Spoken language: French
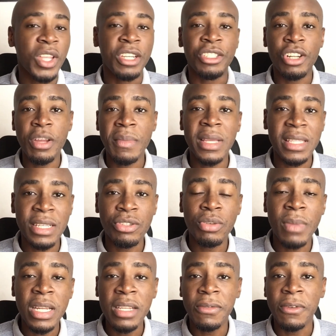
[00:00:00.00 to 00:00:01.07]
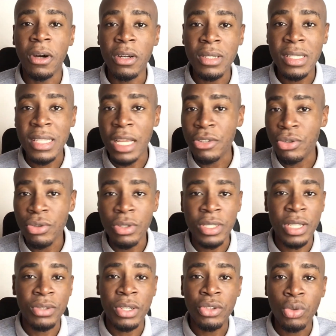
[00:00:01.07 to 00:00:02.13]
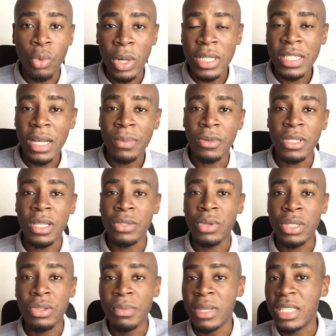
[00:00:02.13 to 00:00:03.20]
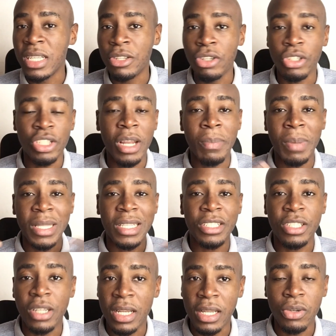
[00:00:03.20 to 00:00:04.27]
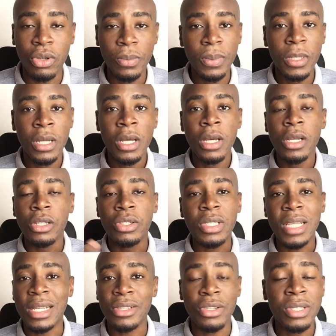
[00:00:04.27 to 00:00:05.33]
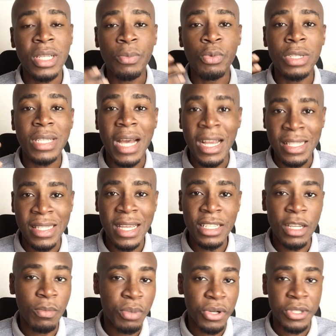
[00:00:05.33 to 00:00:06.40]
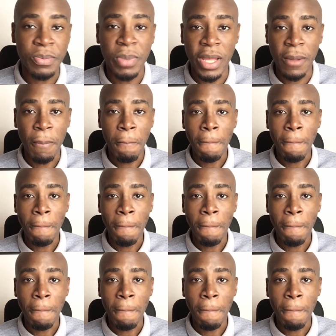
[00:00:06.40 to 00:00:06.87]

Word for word: Et je les mettais sur mes différentes statuts, que ce soit sur WhatsApp, que ce soit sur Messenger, je les partageais dans les groupes, jusqu'à ce que ça puisse atteindre un prospect.